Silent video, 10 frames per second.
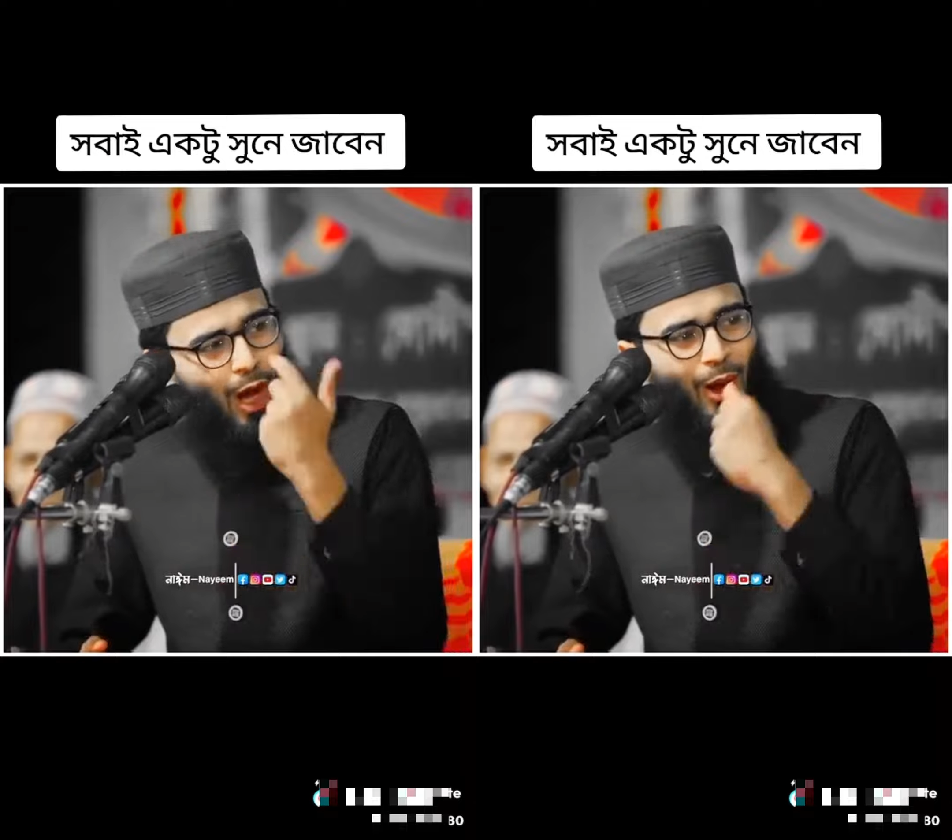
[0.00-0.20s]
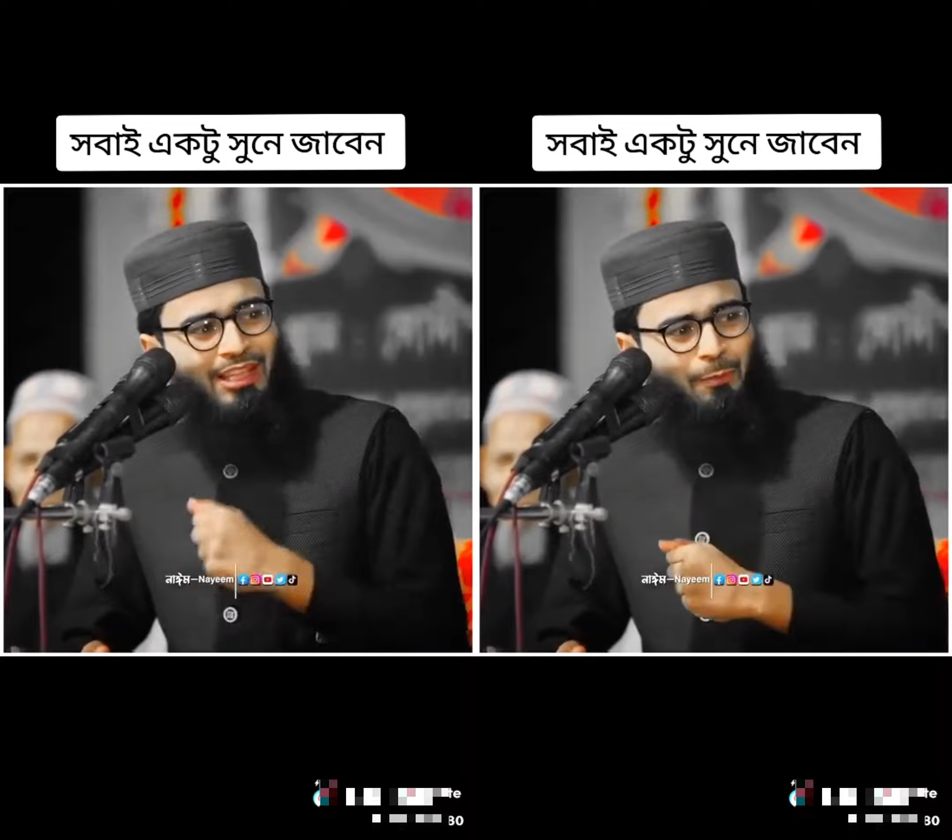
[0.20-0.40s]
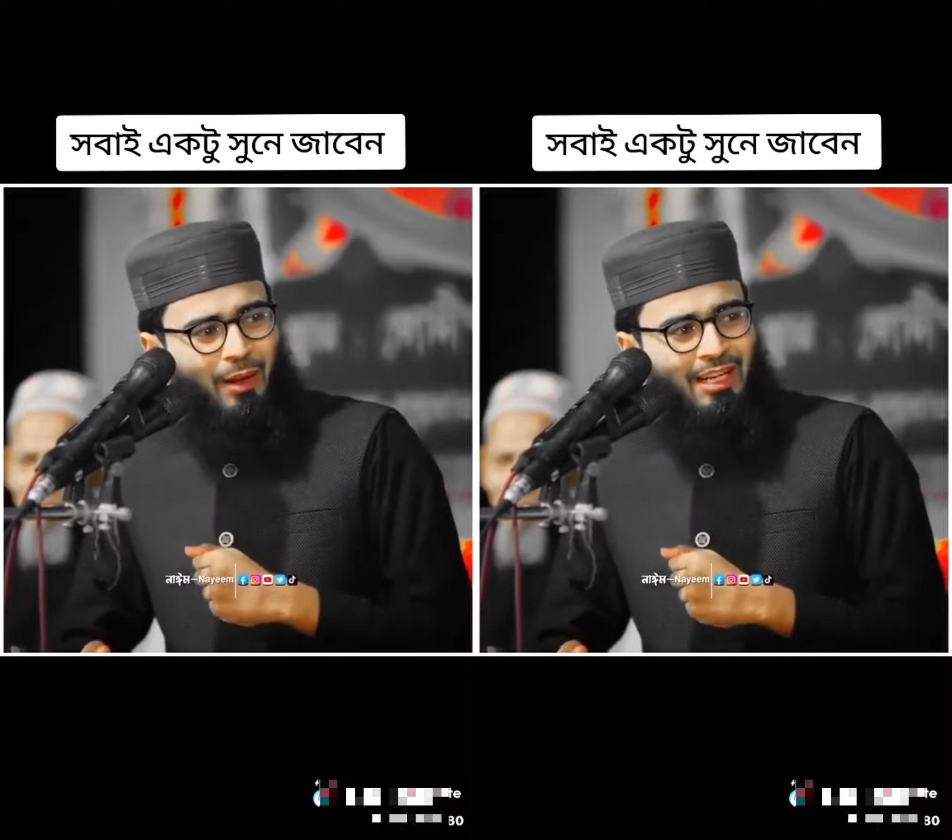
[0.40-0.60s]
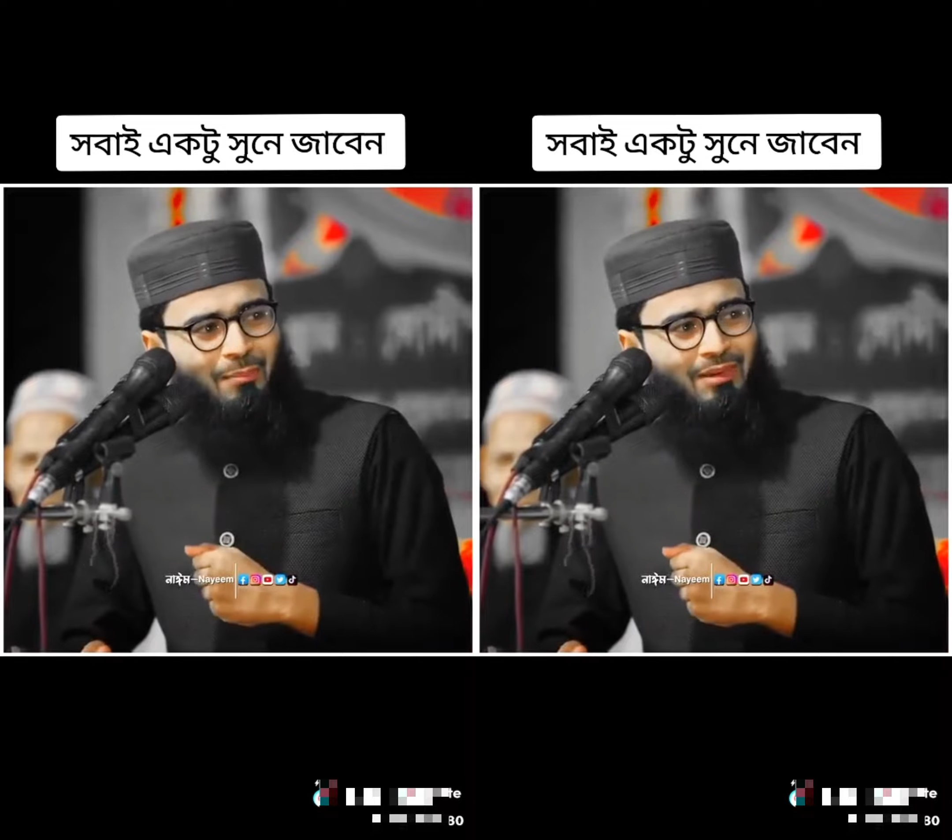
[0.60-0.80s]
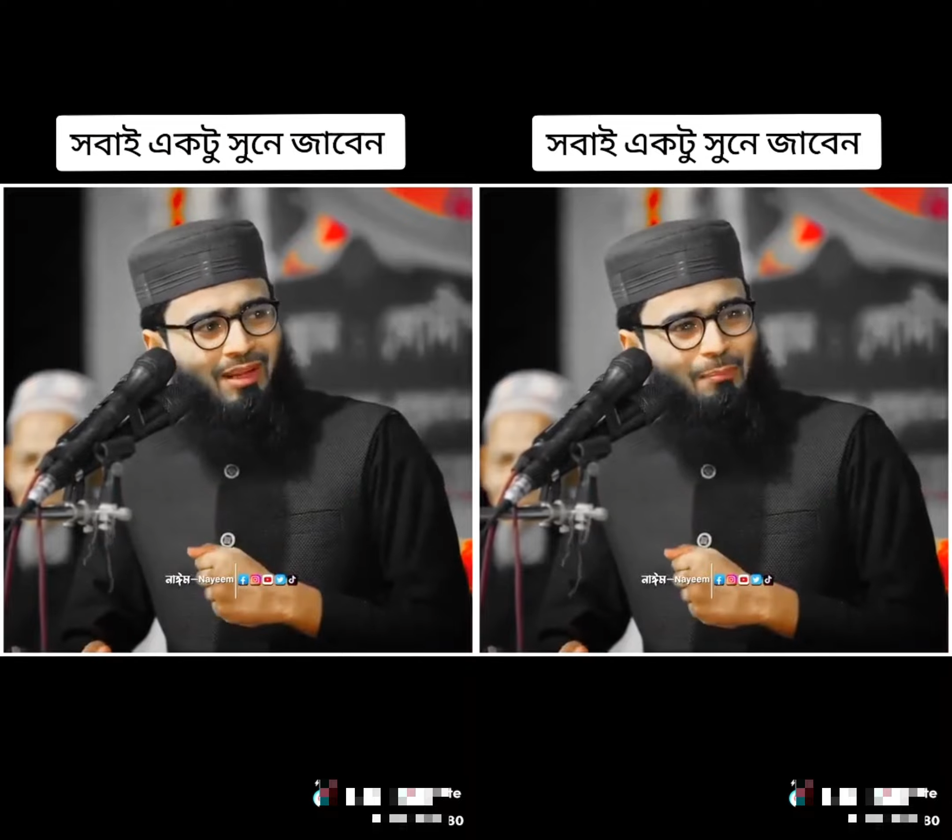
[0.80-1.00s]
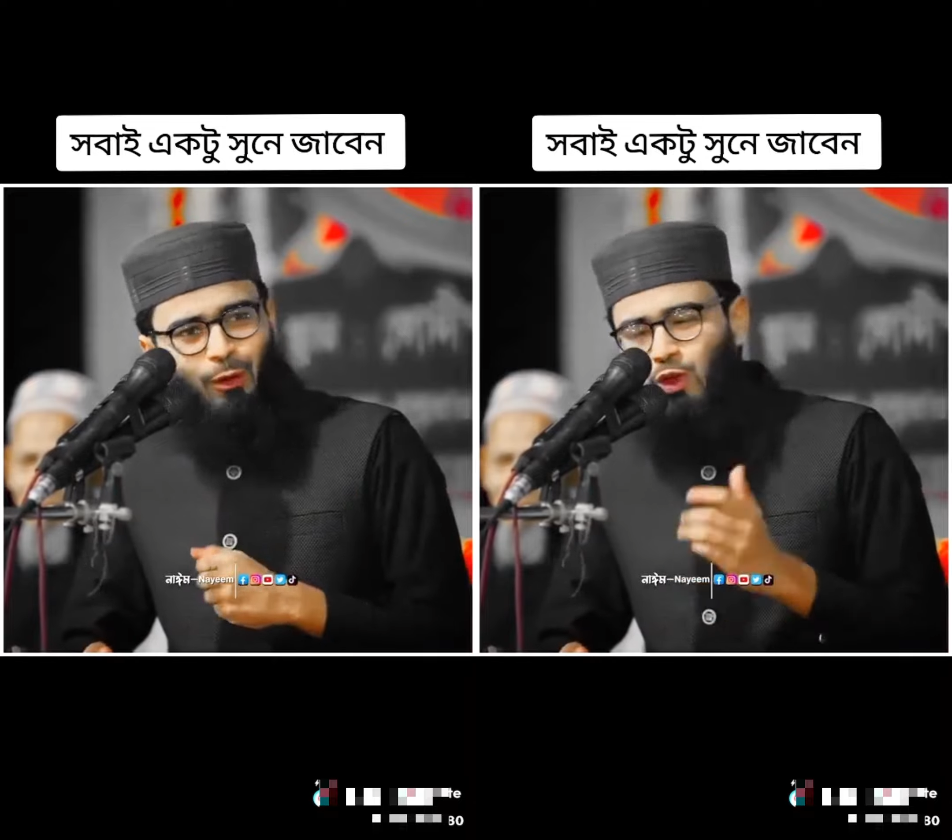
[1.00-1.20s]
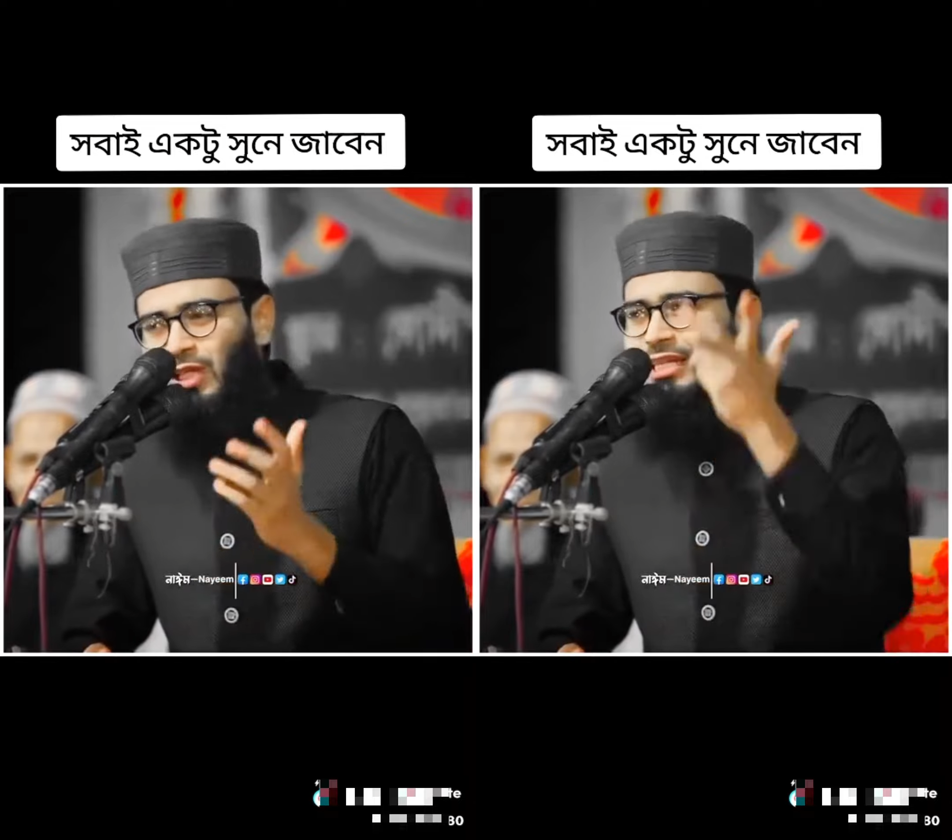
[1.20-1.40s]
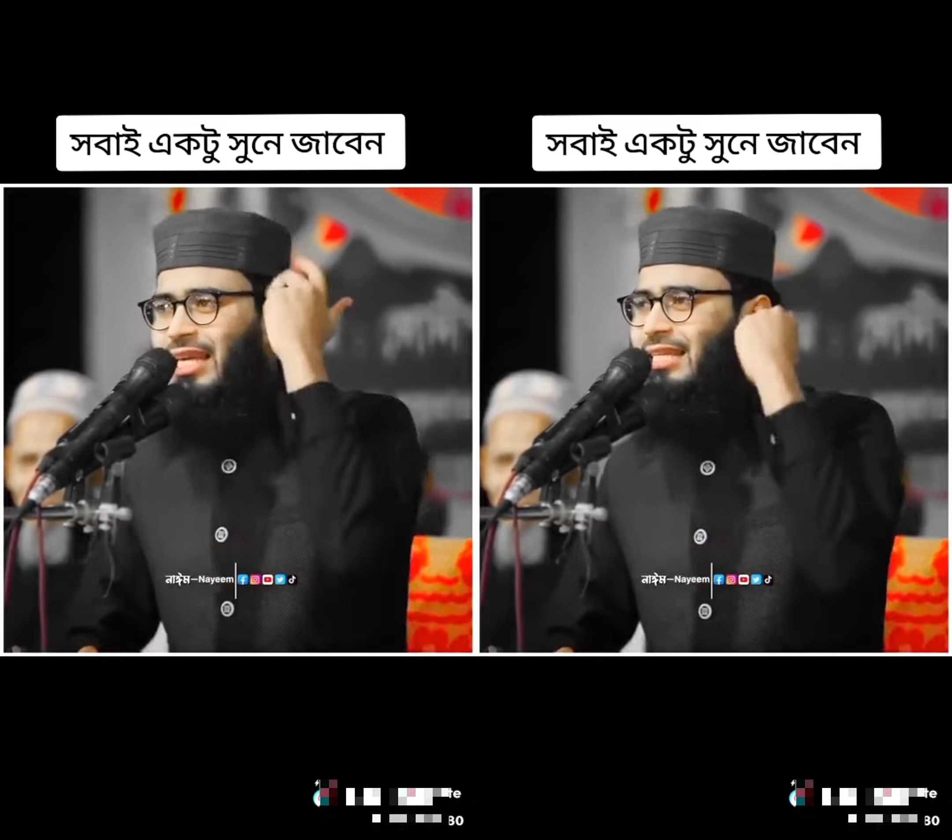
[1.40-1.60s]
খাওয়াইতে পারলাম না
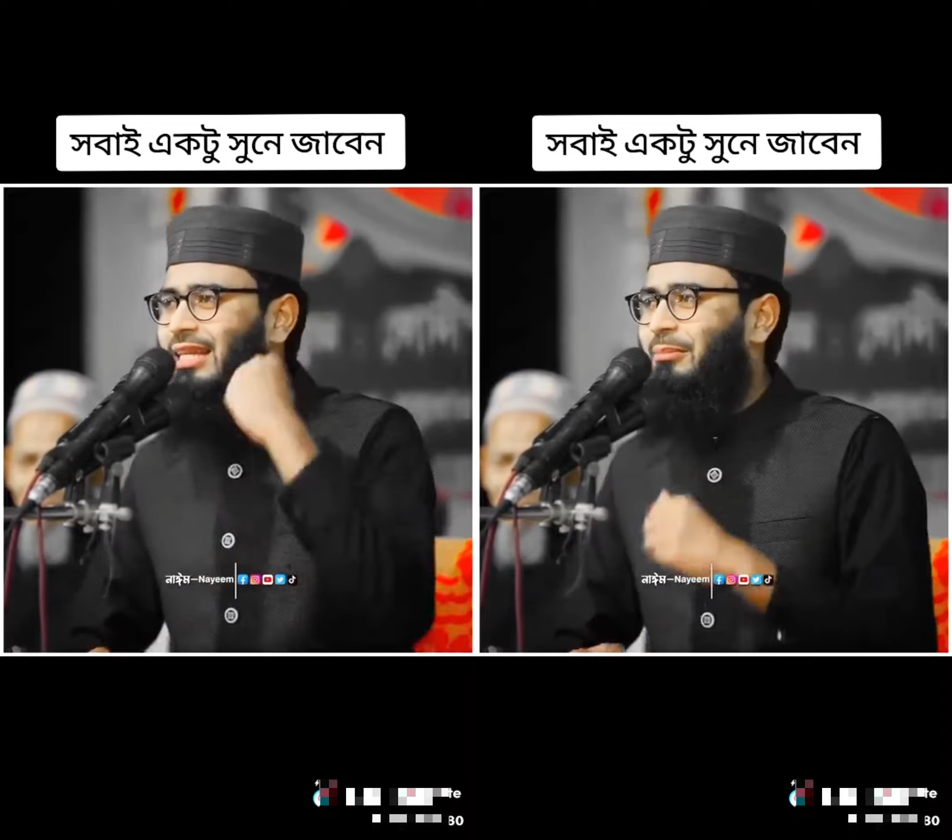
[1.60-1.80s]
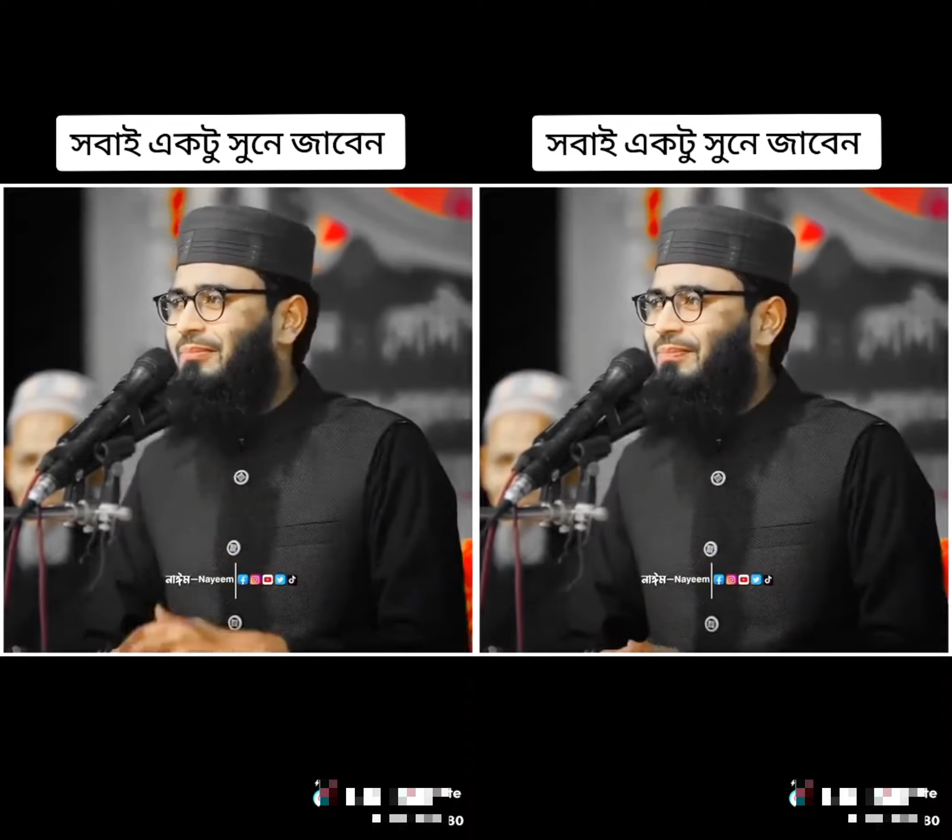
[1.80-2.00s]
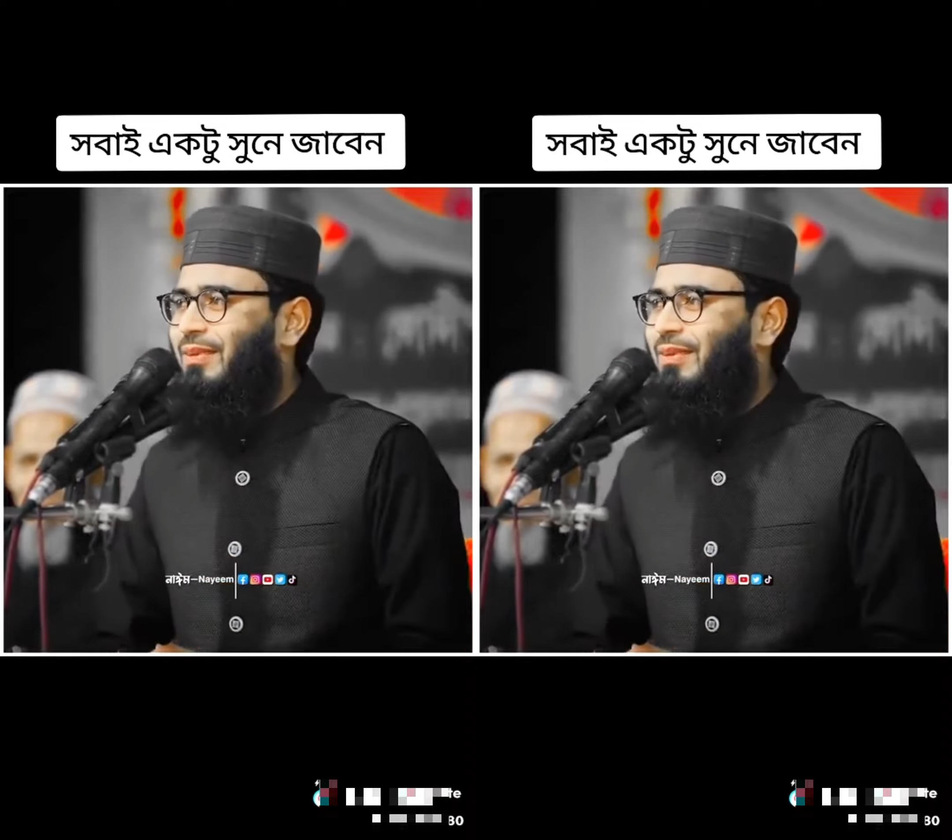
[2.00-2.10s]
মানুষকে দিয়ে দিলাম